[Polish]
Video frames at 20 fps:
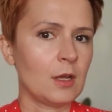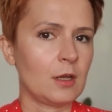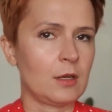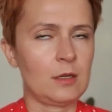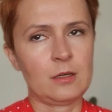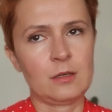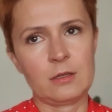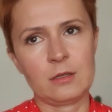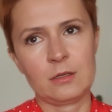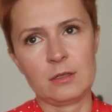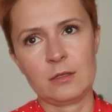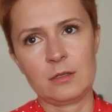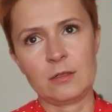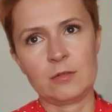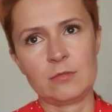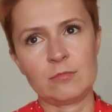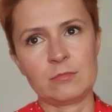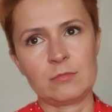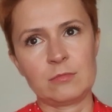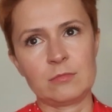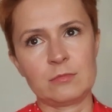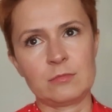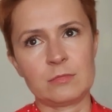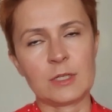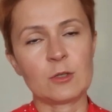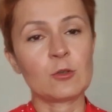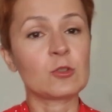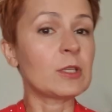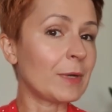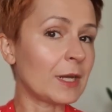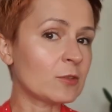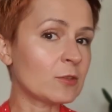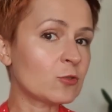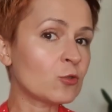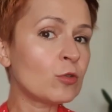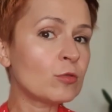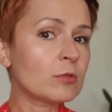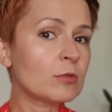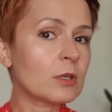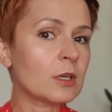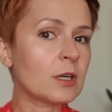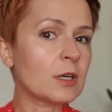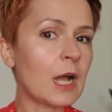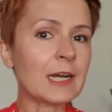e, tego tematu, e,